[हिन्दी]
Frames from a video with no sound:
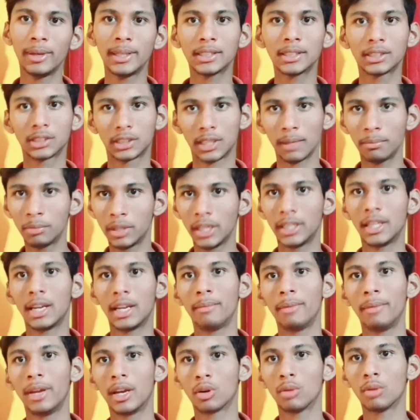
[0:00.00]
विंक सब दे
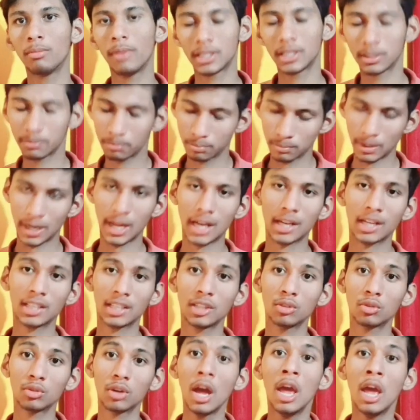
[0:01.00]
देना मेरे को मैं बढ़ा
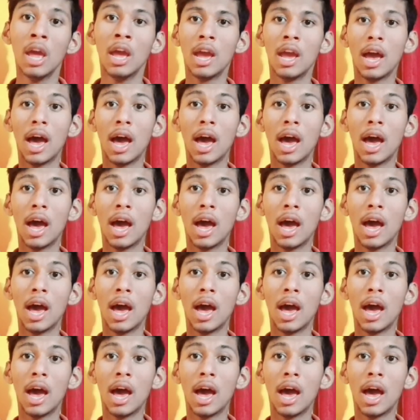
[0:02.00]
कर दे दूंगा